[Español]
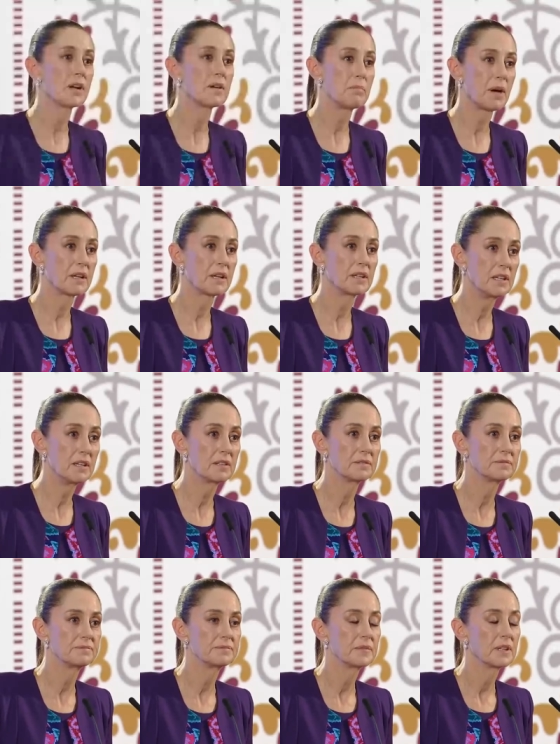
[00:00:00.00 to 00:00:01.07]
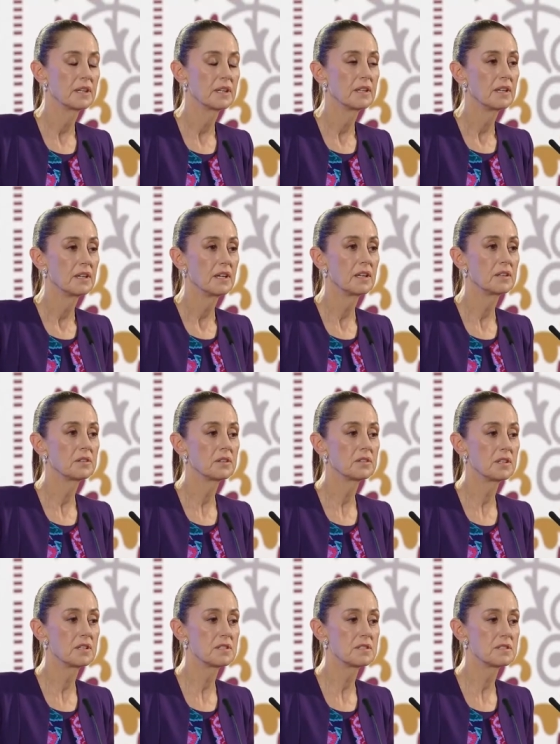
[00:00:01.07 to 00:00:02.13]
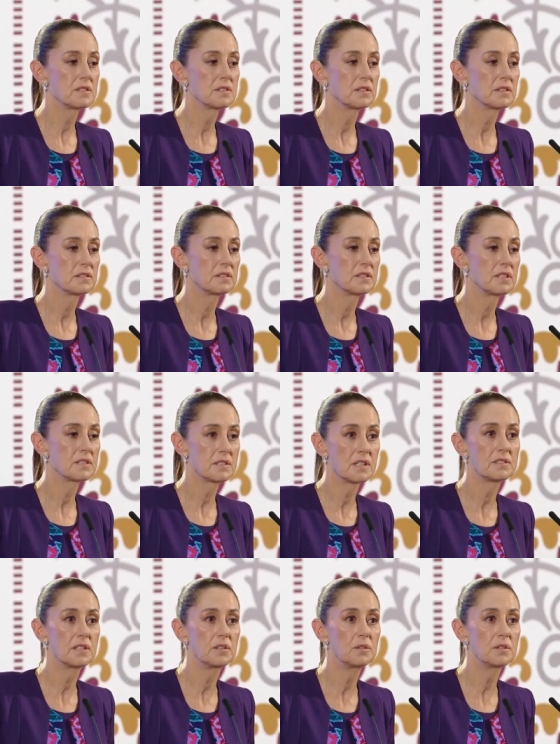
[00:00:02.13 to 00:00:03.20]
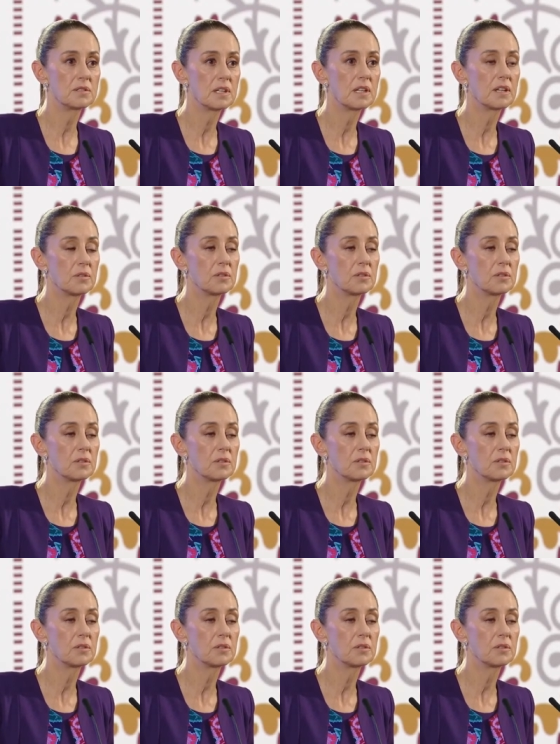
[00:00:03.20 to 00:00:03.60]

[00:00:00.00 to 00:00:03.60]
repartir. Entonces, se está haciendo esta